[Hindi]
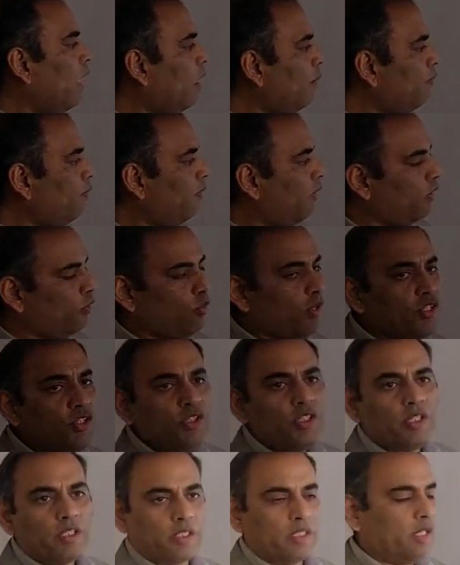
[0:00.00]
अब
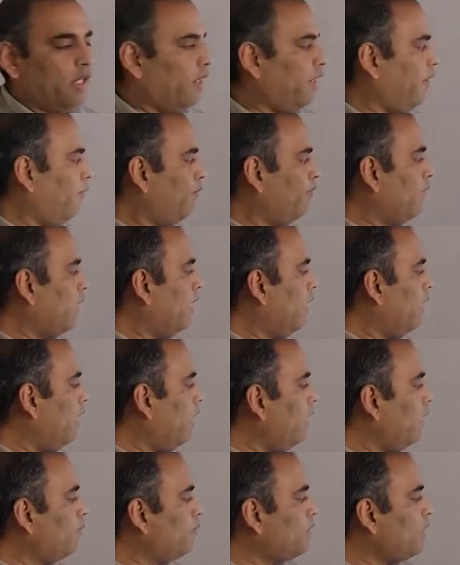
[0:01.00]
क्वेश्चन क्या है
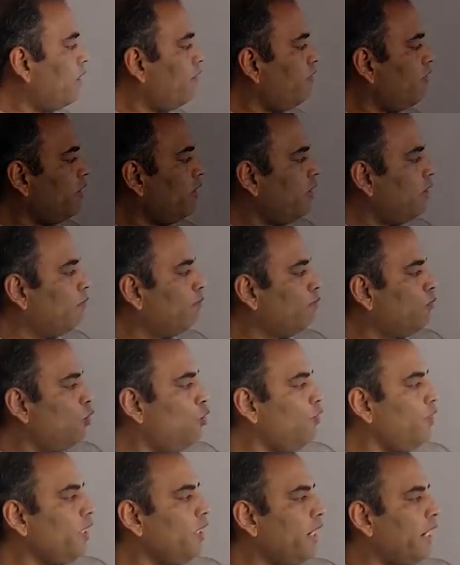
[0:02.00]
एन ऑब्जर्वर
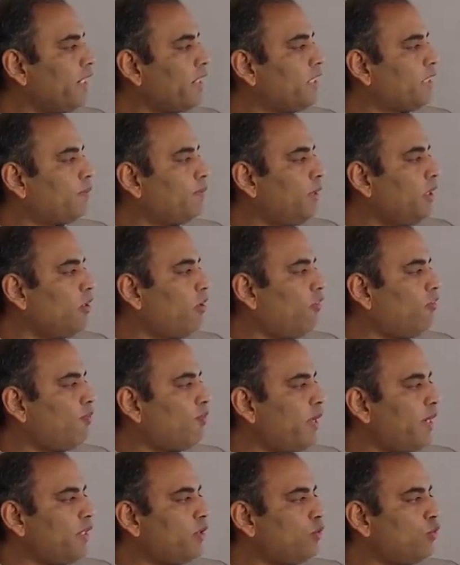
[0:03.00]
मूविंग एट स्पीड ऑफ
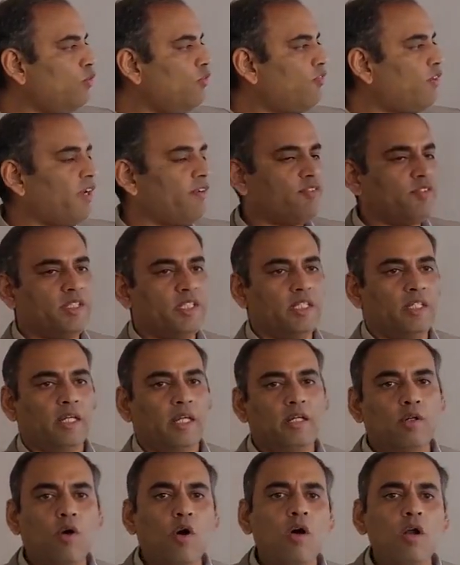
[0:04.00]
पॉइंट टू फाइव सी
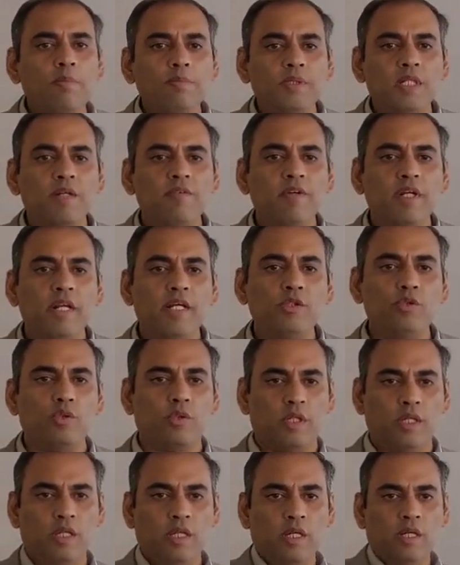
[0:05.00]
एक और ऑब्जर्वर है जो
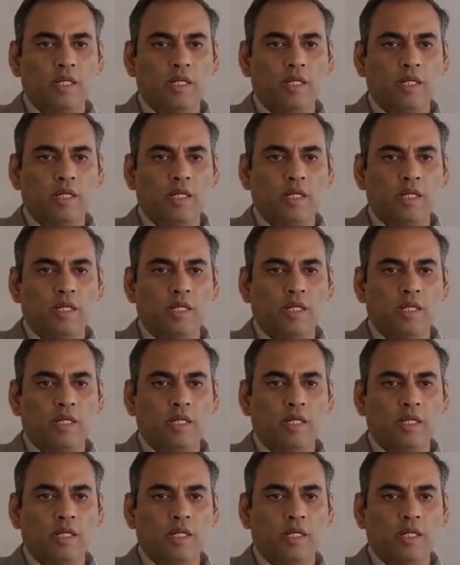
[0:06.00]
कि